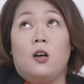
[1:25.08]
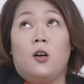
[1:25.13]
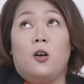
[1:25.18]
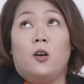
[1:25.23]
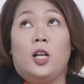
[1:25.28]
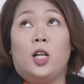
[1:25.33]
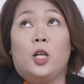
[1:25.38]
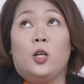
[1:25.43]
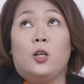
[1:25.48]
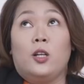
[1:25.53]

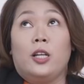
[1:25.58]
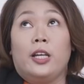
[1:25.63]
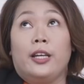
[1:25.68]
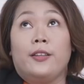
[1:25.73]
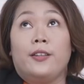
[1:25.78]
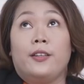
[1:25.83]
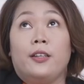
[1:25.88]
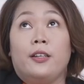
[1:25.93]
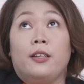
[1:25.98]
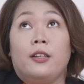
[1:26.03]

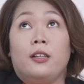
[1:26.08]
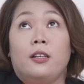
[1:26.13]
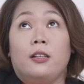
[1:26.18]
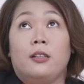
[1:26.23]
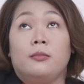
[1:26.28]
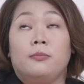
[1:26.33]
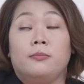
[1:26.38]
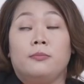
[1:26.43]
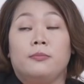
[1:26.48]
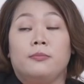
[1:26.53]
Oleh-olehnya
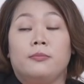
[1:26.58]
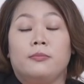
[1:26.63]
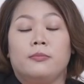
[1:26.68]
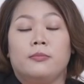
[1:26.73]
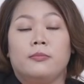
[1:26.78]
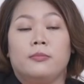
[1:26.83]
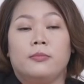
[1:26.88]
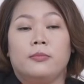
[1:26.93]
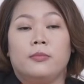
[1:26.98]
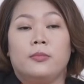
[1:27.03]

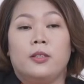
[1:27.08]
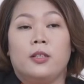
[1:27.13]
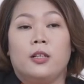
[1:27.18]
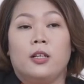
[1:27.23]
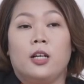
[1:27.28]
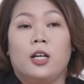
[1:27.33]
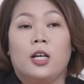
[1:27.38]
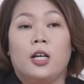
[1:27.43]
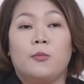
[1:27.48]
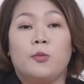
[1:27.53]

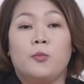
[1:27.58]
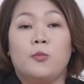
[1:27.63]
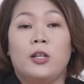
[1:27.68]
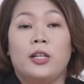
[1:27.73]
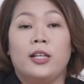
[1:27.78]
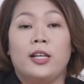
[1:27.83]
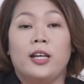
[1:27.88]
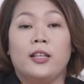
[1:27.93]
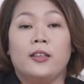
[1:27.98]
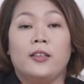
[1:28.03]
kamu boleh
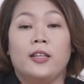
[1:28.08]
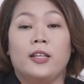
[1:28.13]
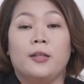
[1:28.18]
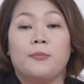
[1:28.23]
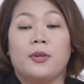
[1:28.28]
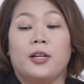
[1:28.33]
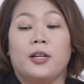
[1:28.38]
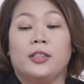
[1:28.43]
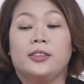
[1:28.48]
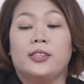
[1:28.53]
gantiin
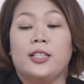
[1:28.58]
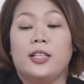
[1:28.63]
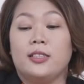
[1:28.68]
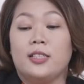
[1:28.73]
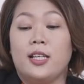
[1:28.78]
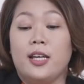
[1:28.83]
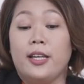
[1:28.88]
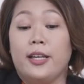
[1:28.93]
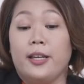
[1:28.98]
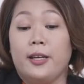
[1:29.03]
pekerjaan
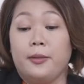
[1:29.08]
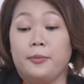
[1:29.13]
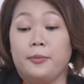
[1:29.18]
saya.